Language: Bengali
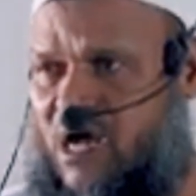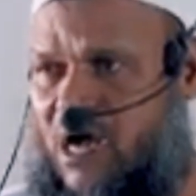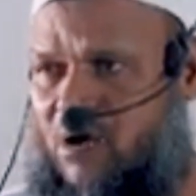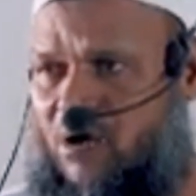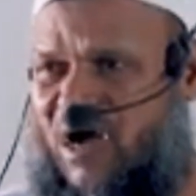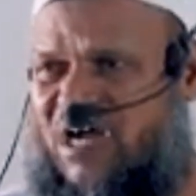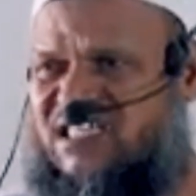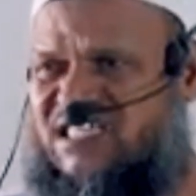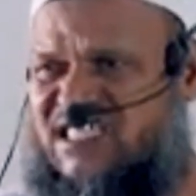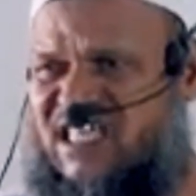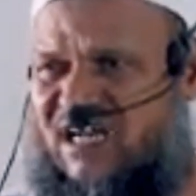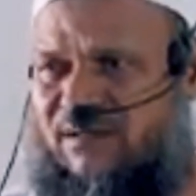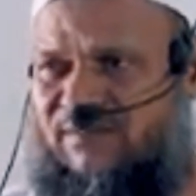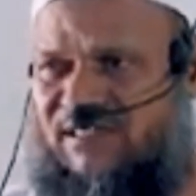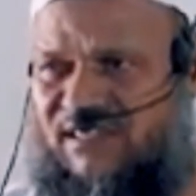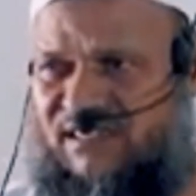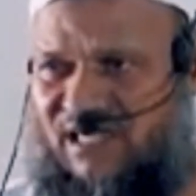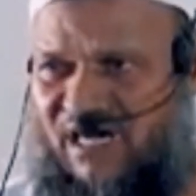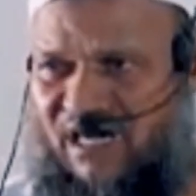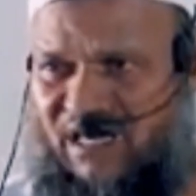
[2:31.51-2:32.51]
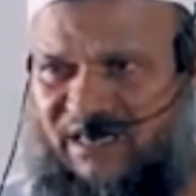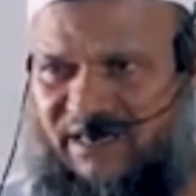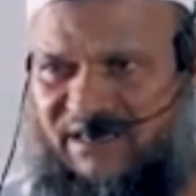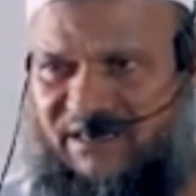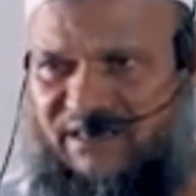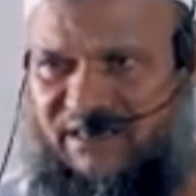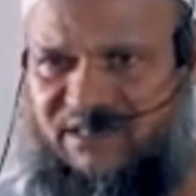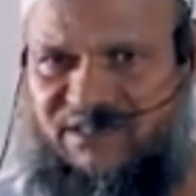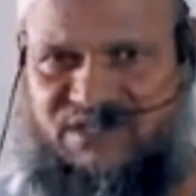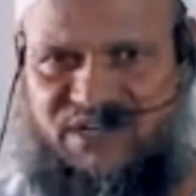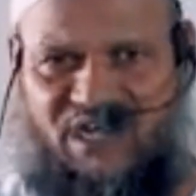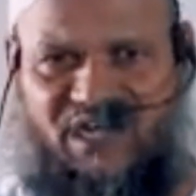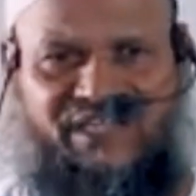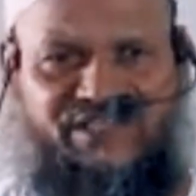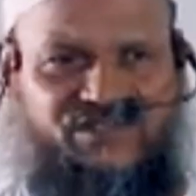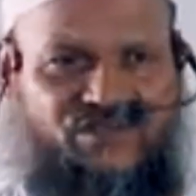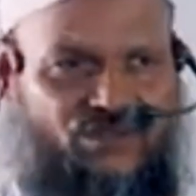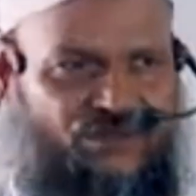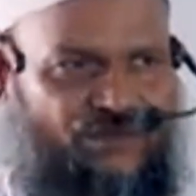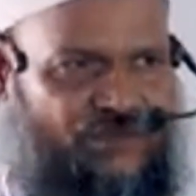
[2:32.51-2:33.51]
আমিন আকসারামিন দালেক ইন
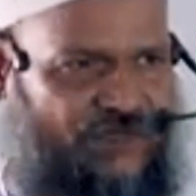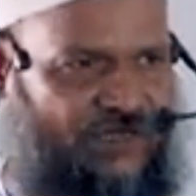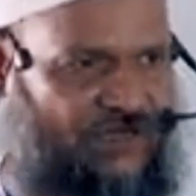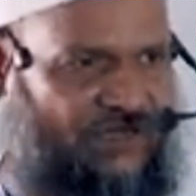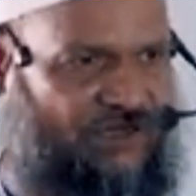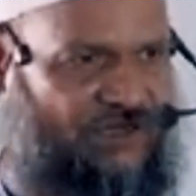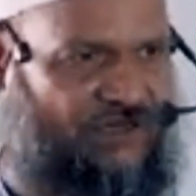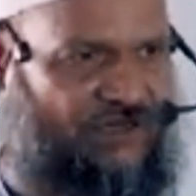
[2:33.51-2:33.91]
রায়তুন্না